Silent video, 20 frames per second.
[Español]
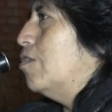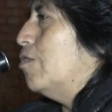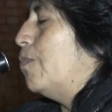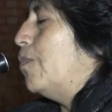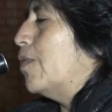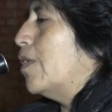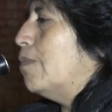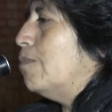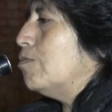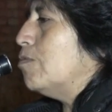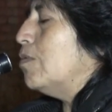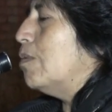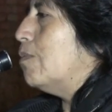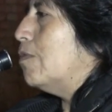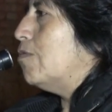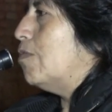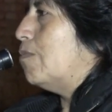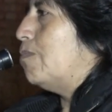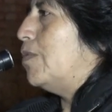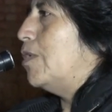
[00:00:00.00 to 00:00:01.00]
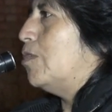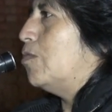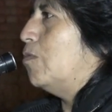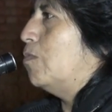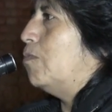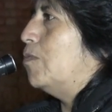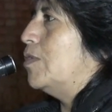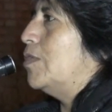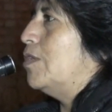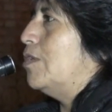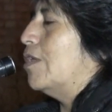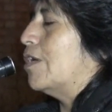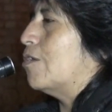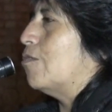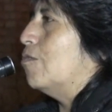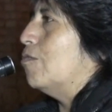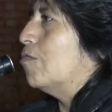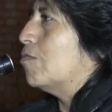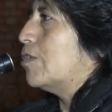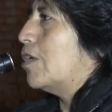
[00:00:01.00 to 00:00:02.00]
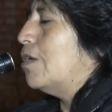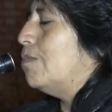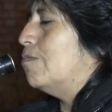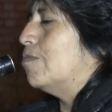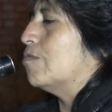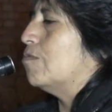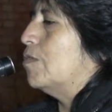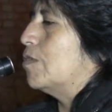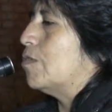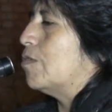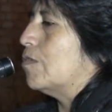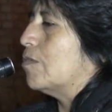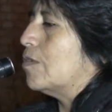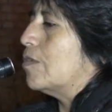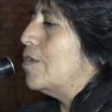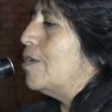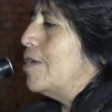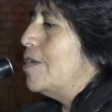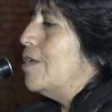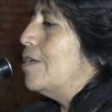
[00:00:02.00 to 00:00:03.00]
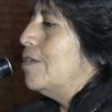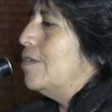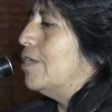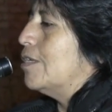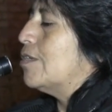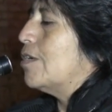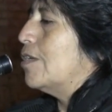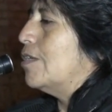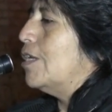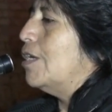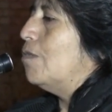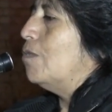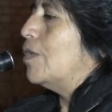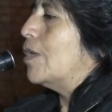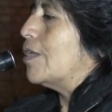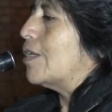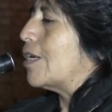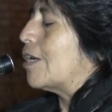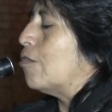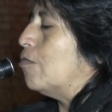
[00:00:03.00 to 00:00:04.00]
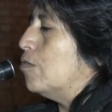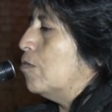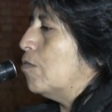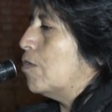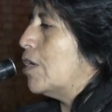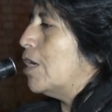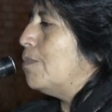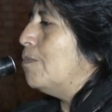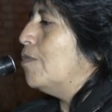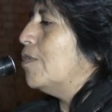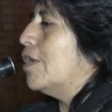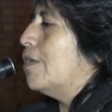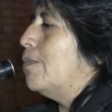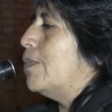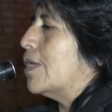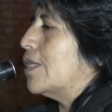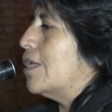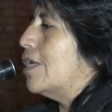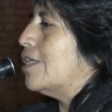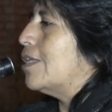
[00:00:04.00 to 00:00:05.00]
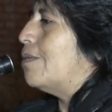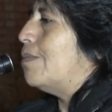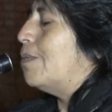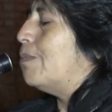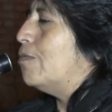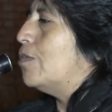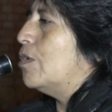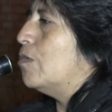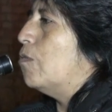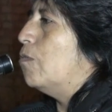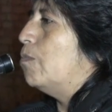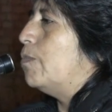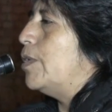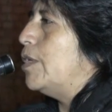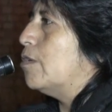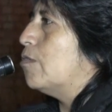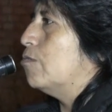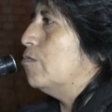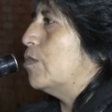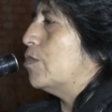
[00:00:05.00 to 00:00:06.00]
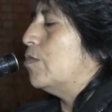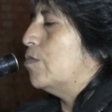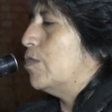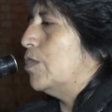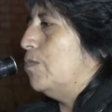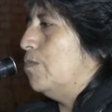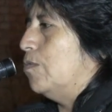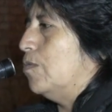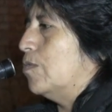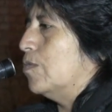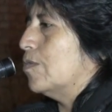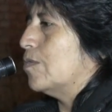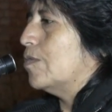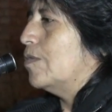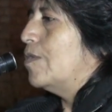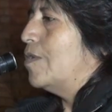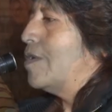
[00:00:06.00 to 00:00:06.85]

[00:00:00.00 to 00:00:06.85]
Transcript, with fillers: nos pongamos una mano al pecho pues y reconozcamos nuestros nuestras deudas, reconozcamos que en verdad debemos de cumplir con nuestros tributos.